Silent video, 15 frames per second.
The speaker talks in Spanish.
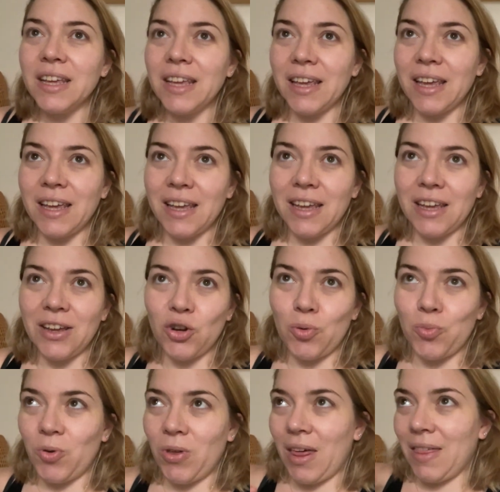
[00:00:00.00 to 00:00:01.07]
eh, no
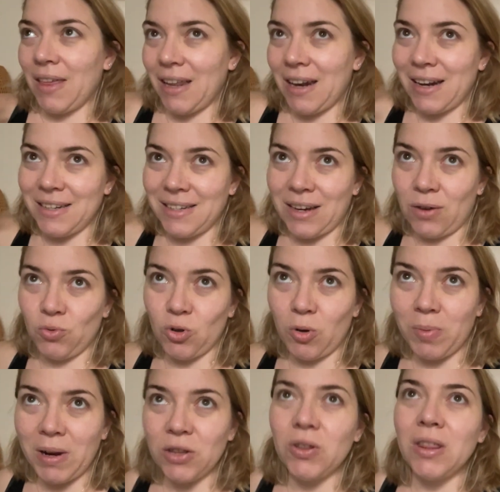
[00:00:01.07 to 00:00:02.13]
pude hacer el segundo
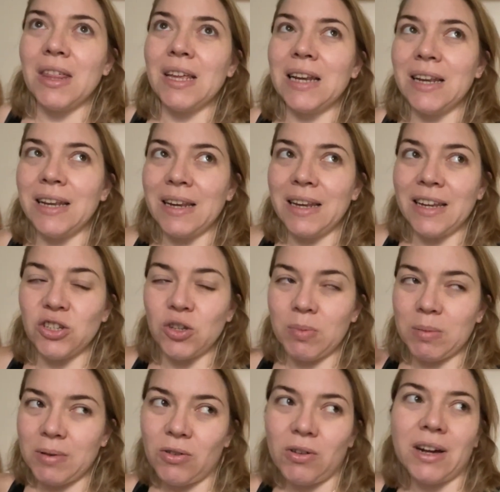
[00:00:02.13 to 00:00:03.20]
plato, hice el guiso de
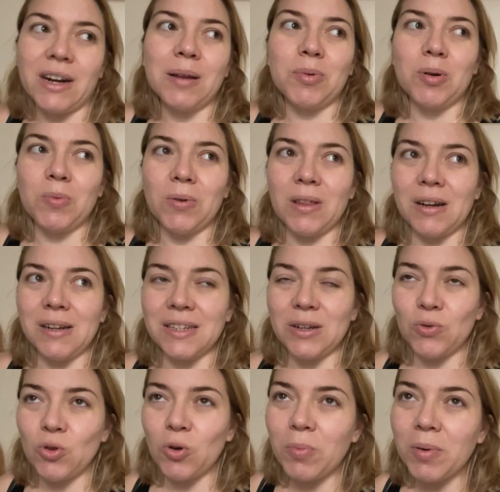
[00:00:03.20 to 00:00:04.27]
papas con carne, pero no pude hacer el
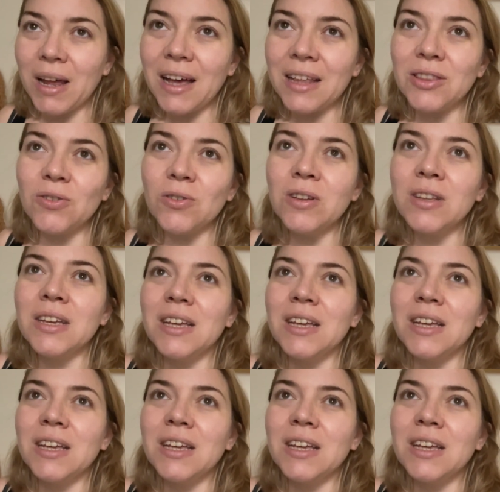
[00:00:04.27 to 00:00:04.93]
segundo plato,